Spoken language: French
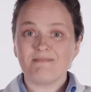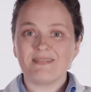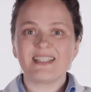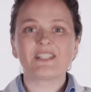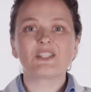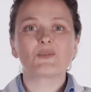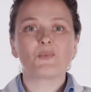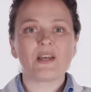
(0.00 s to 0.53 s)

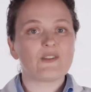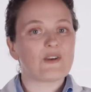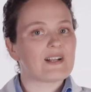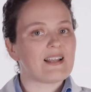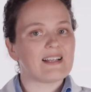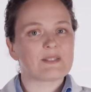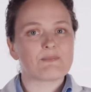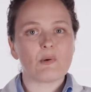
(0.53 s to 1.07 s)
Des soins de
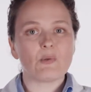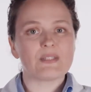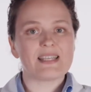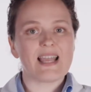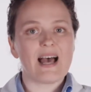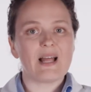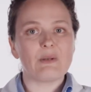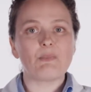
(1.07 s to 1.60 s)
classe
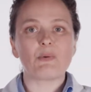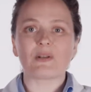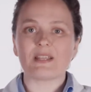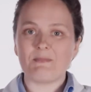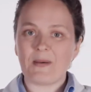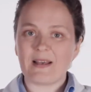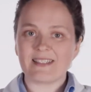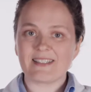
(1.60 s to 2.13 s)
mondiale pour
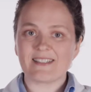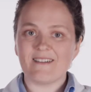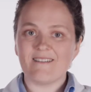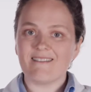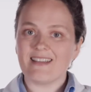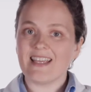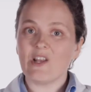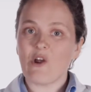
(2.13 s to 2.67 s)
les
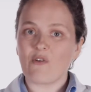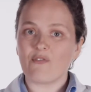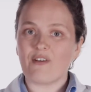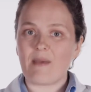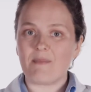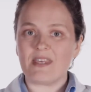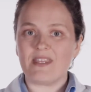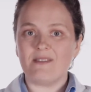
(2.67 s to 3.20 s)
patients et leurs
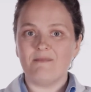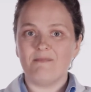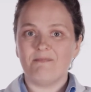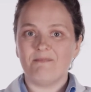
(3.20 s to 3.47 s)
familles.